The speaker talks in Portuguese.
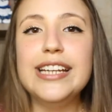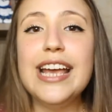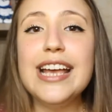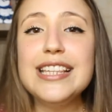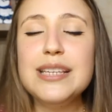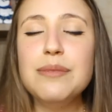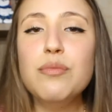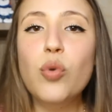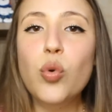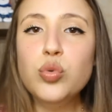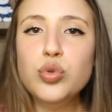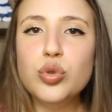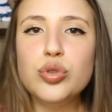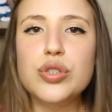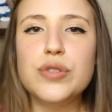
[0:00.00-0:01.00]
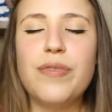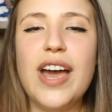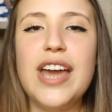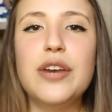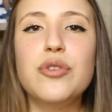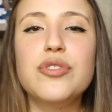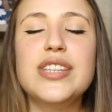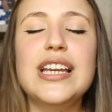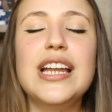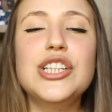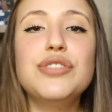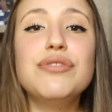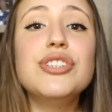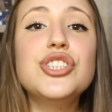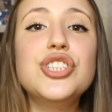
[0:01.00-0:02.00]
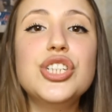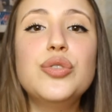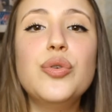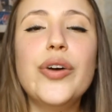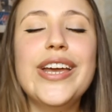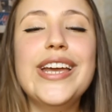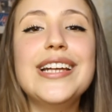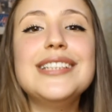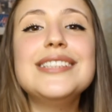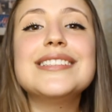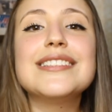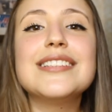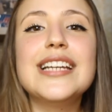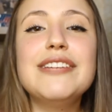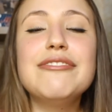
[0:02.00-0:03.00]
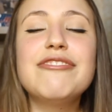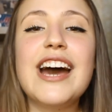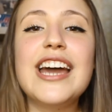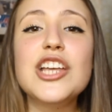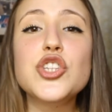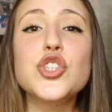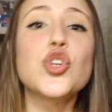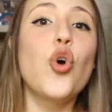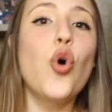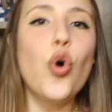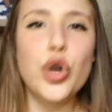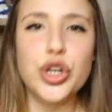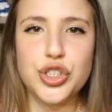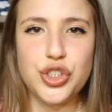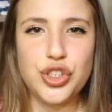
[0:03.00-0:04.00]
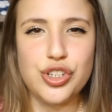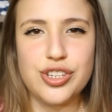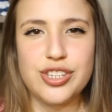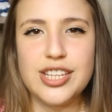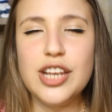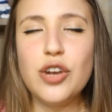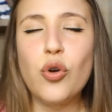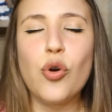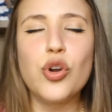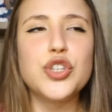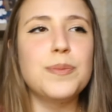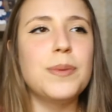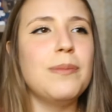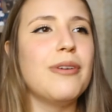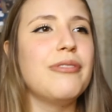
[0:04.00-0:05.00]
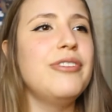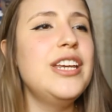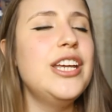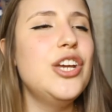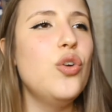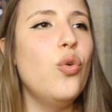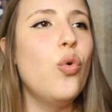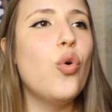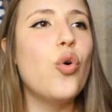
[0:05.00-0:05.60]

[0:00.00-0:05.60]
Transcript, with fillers: E esse mundo dos féricos ele é dividido em em várias cortes. Tem corte primaveril,